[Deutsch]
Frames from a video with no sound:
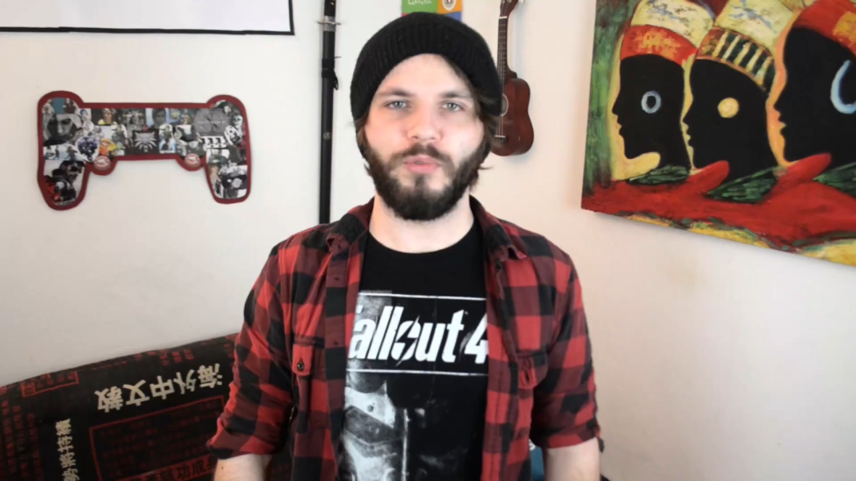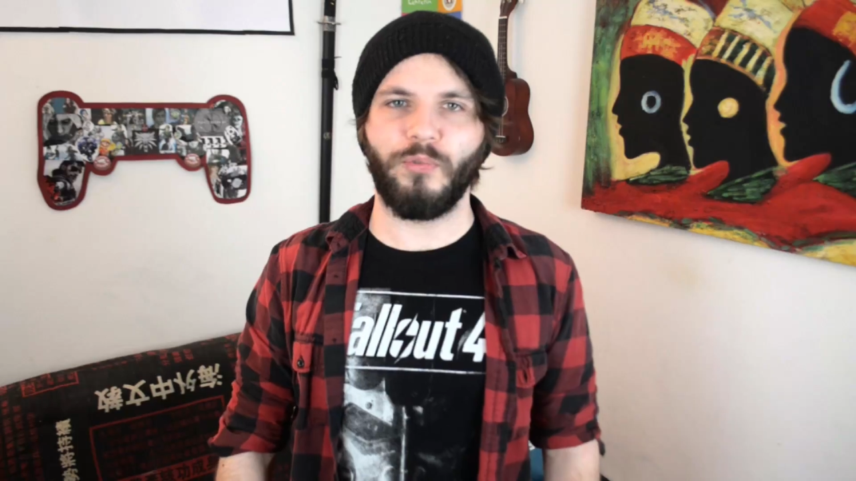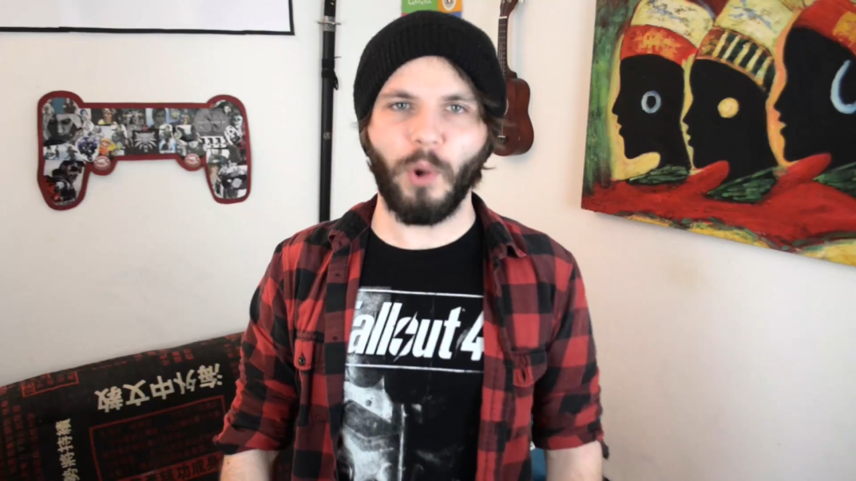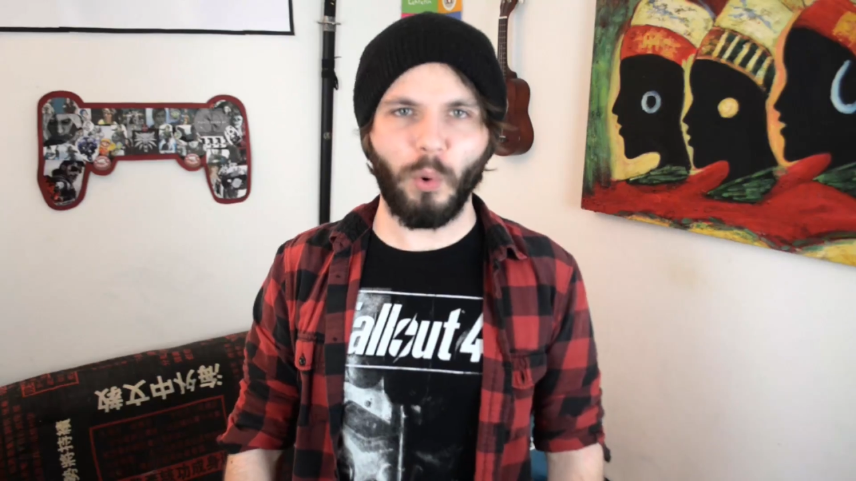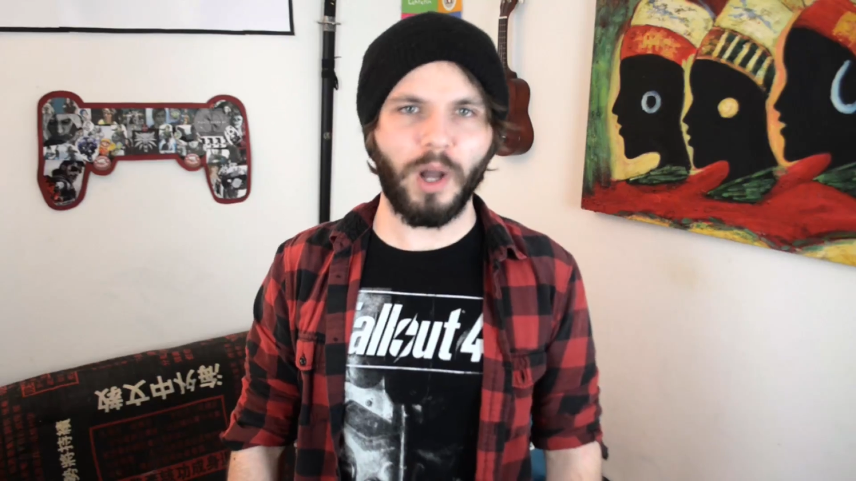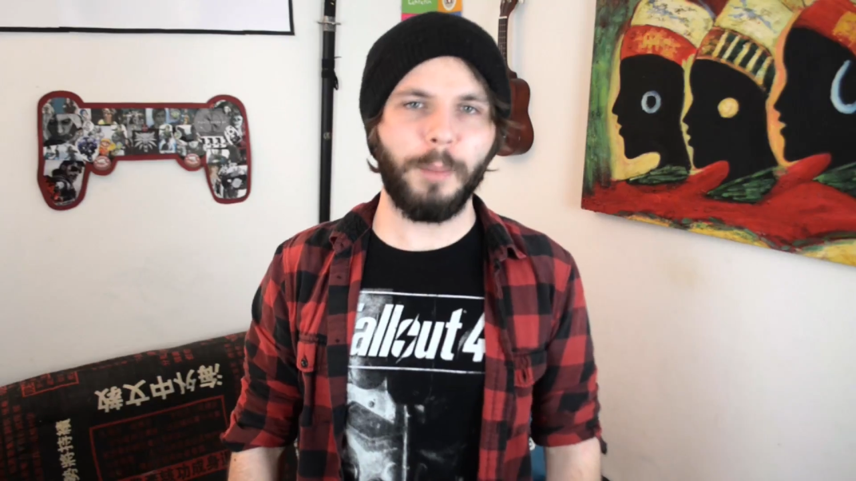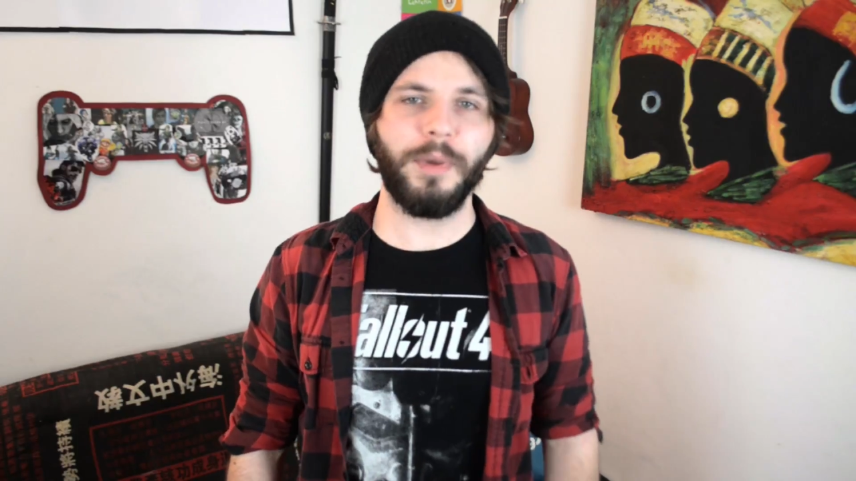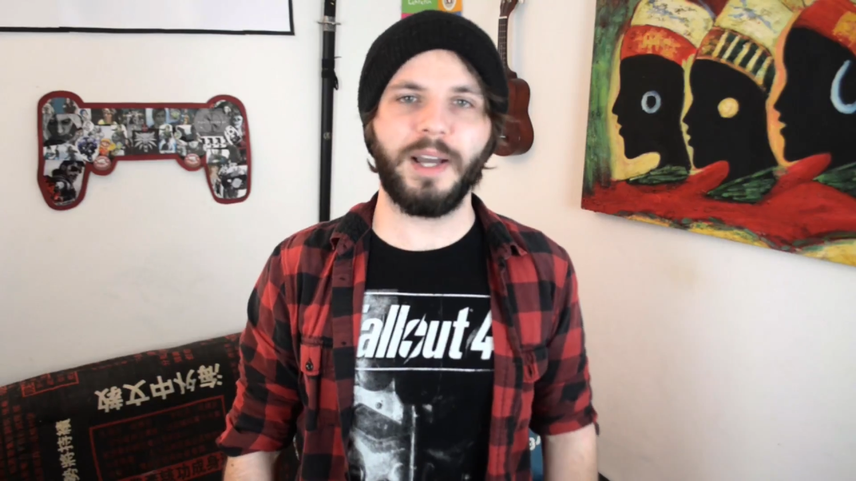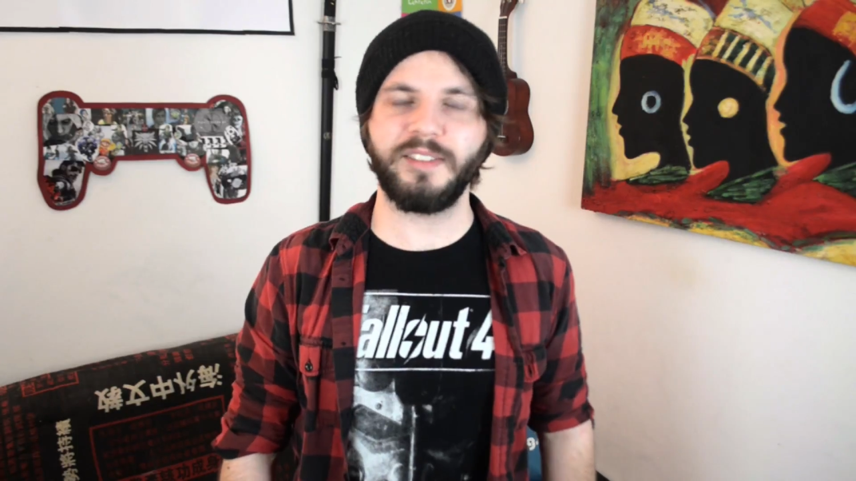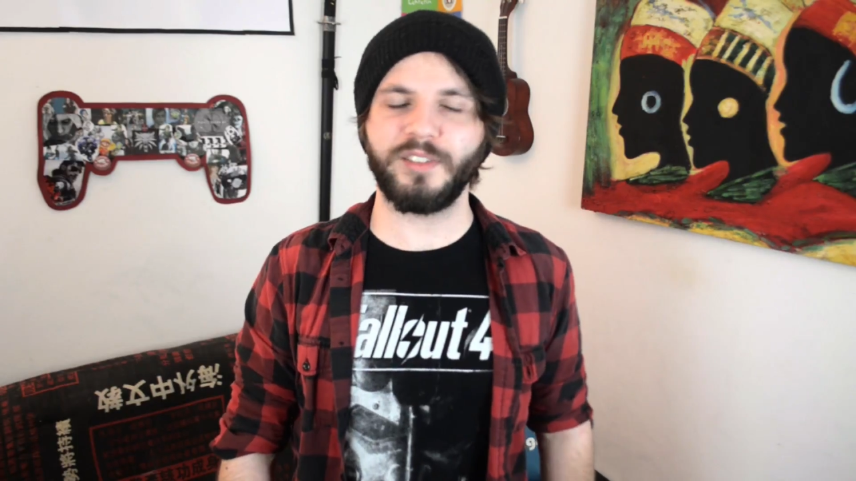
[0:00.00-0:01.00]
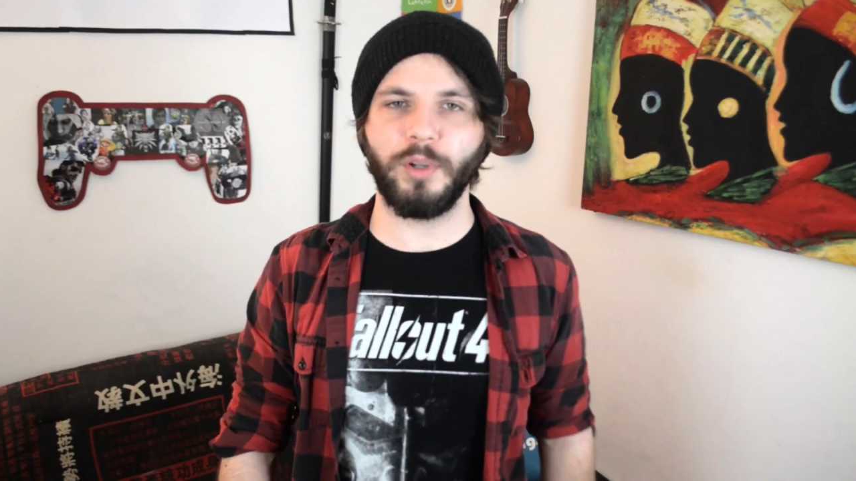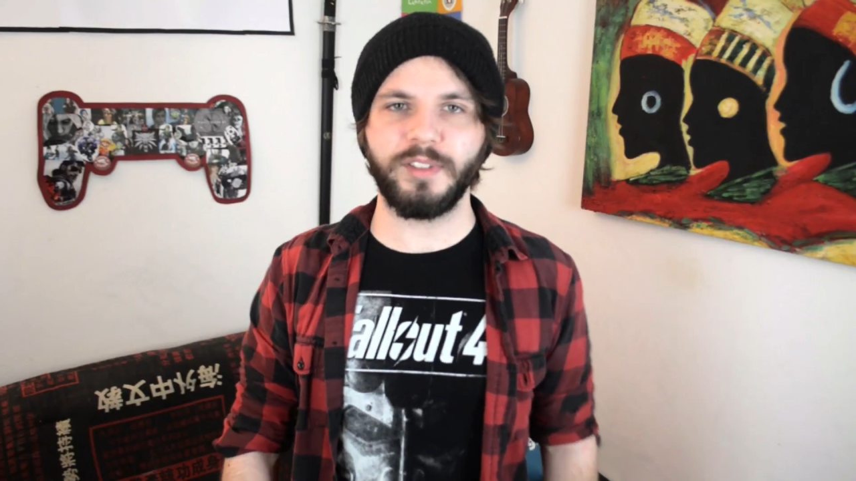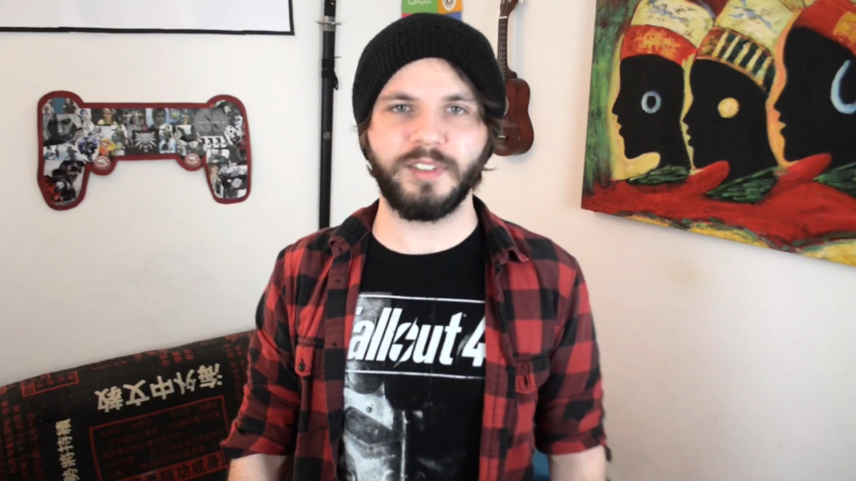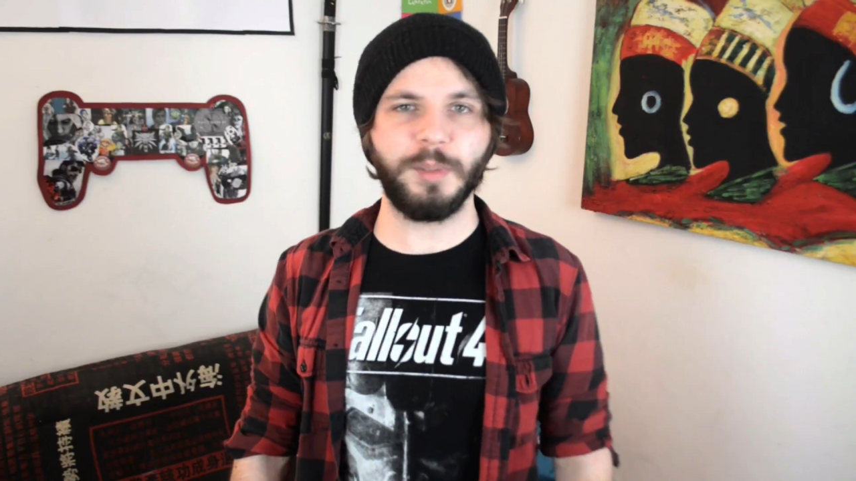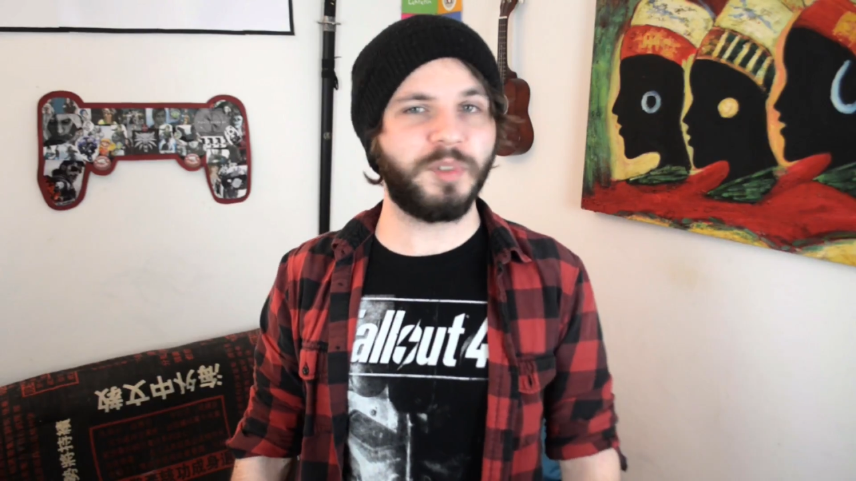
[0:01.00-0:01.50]
Flow haben bereits
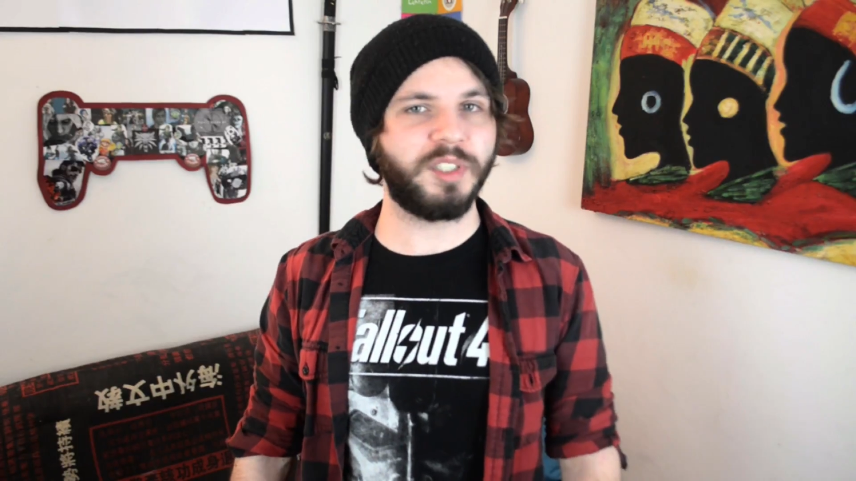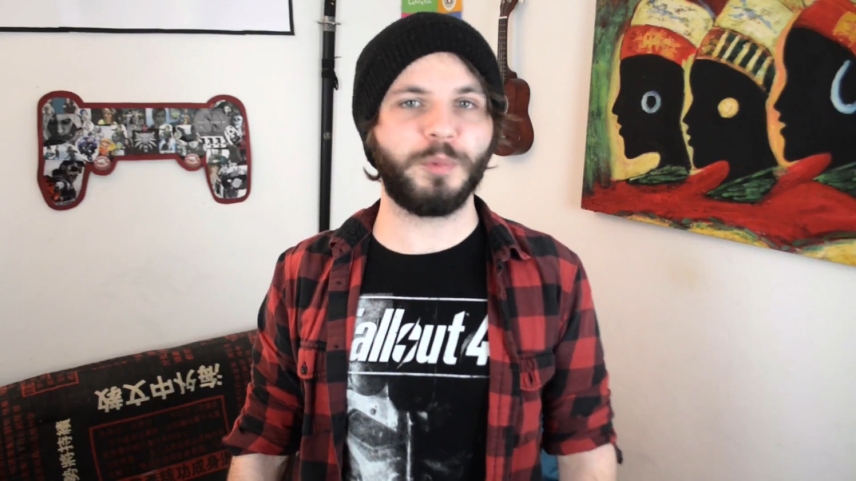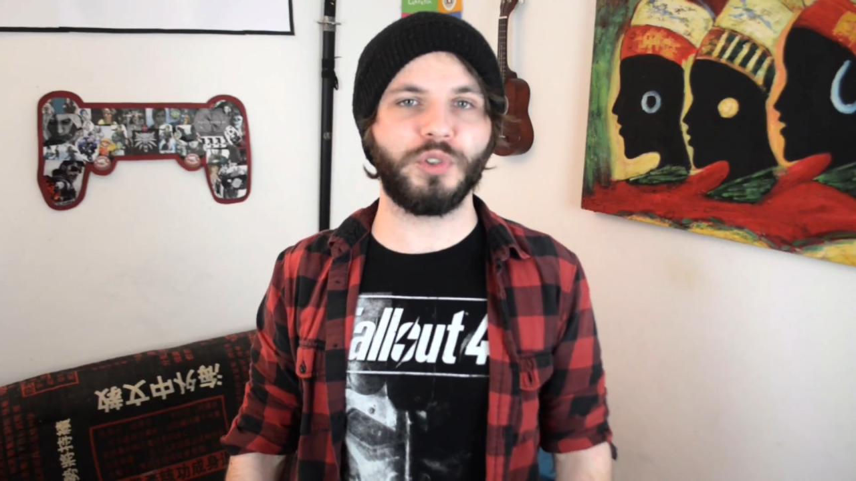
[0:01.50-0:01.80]
1970